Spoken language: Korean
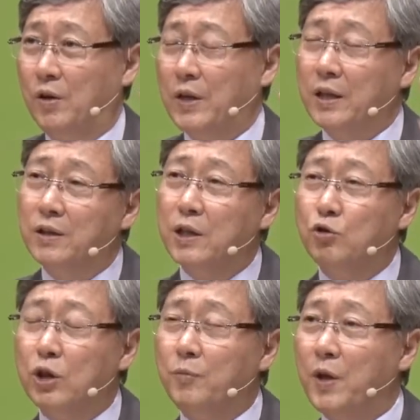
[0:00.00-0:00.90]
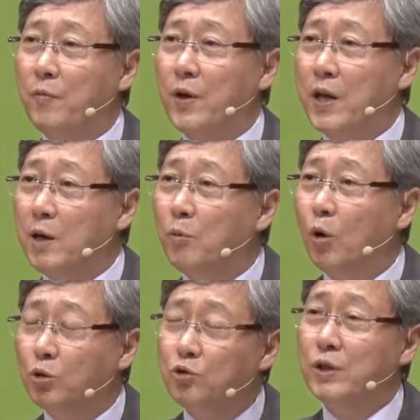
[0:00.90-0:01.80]
나는 예수님 때문에 내
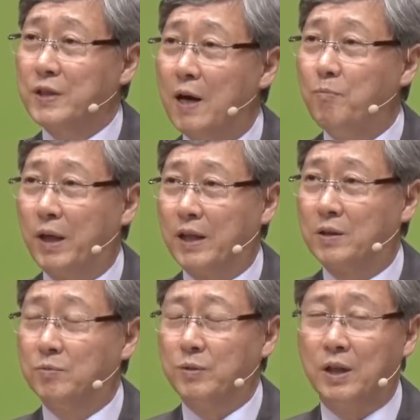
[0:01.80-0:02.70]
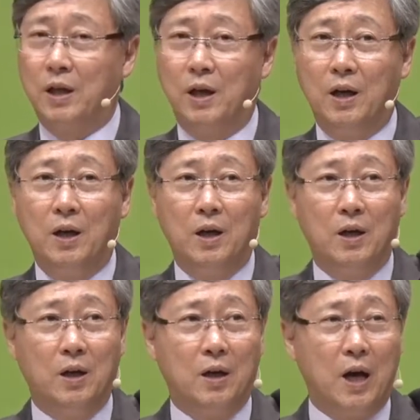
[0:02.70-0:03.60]
모든 죄 사함 받았습니다.
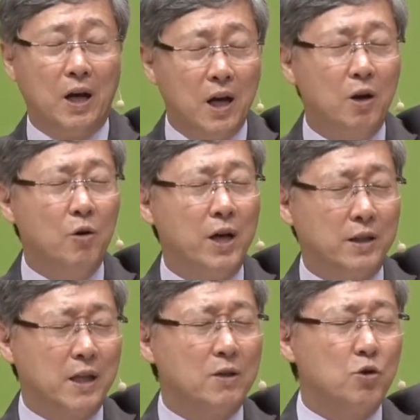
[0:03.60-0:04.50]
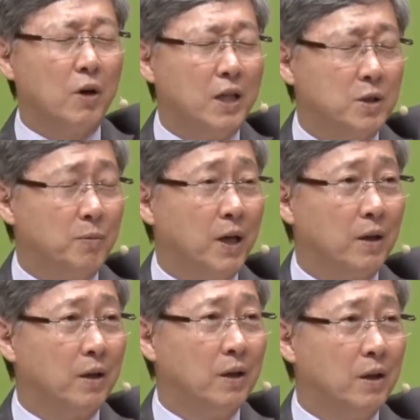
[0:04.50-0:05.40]
할렐루야
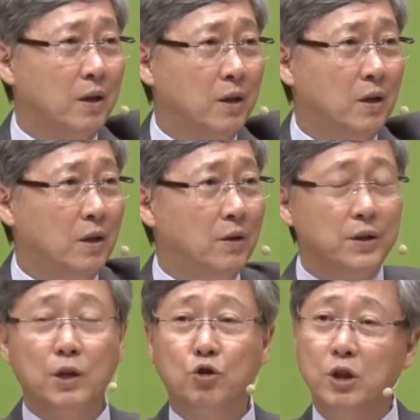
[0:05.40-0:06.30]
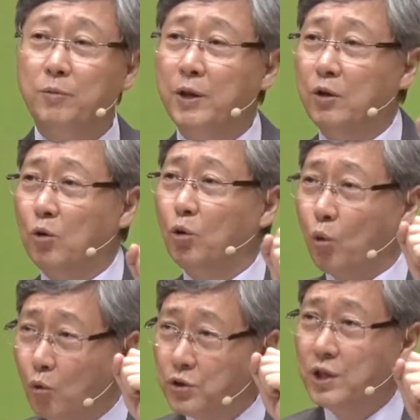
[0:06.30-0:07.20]
찬송하지만 예수님이 또
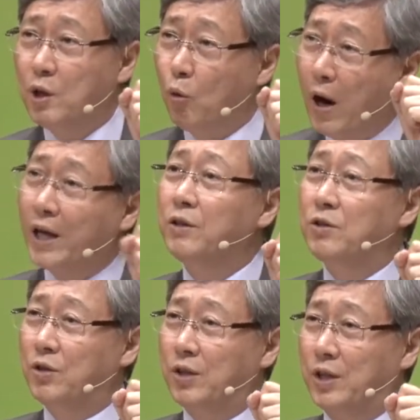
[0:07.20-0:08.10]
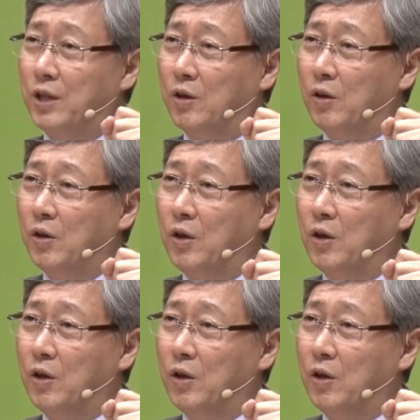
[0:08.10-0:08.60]
동시에 왕이셔야 돼요.